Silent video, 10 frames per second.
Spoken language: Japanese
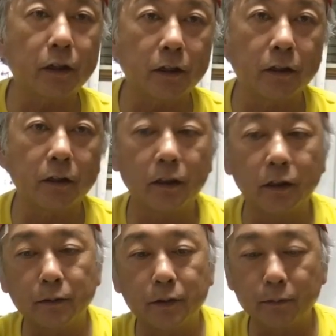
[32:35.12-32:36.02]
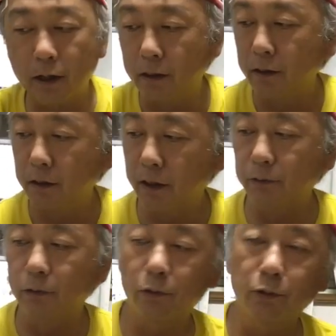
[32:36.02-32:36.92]
台、えー、入ってました。まあ、あ
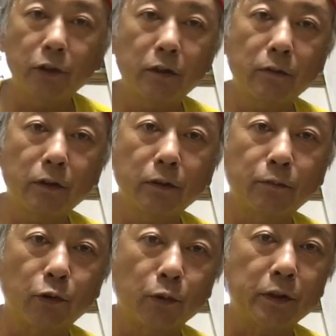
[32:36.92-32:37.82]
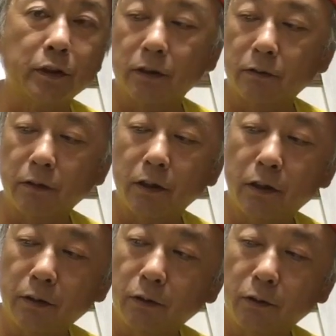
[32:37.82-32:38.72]
の、この辺はゴミですけど
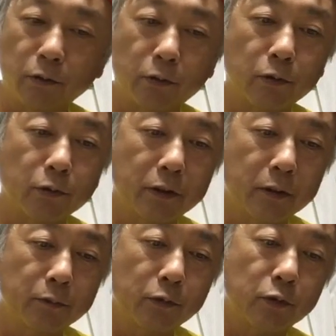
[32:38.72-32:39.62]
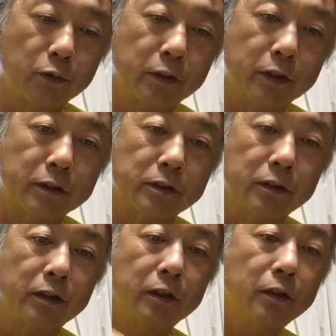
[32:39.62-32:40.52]
ね。ここの辺もゴミだ
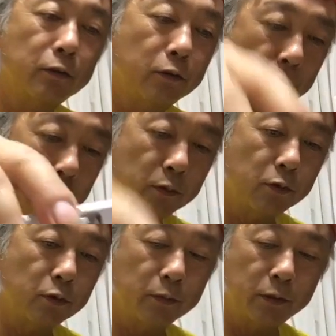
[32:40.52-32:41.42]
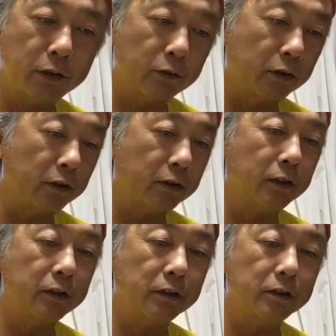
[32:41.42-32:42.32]
し、これもゴミと言っ
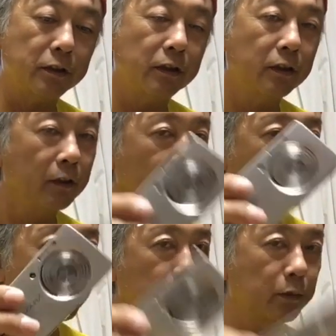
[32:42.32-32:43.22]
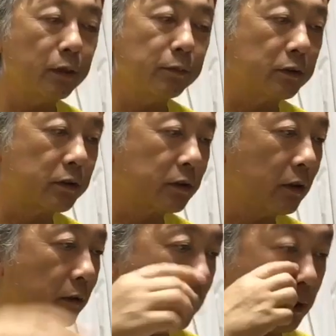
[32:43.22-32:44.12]
ていいし、これも多分使
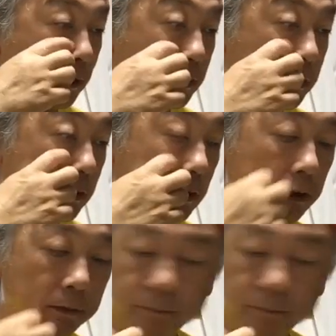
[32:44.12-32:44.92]
わないし、